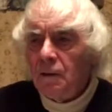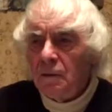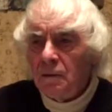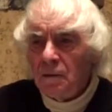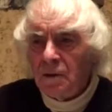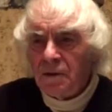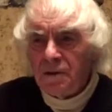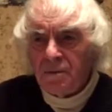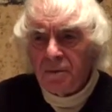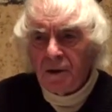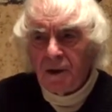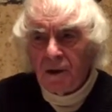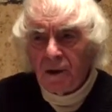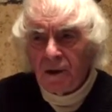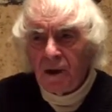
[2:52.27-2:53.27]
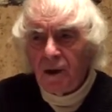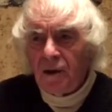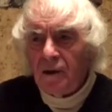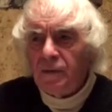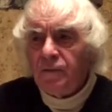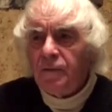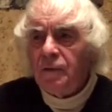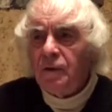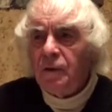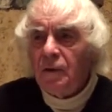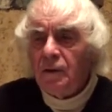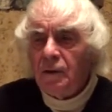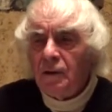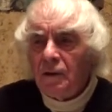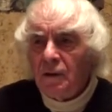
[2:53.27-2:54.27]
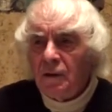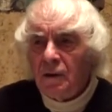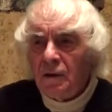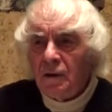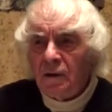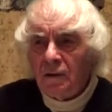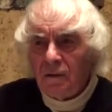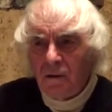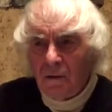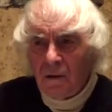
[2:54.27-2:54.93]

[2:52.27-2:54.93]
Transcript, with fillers: э, семьи Рерихов и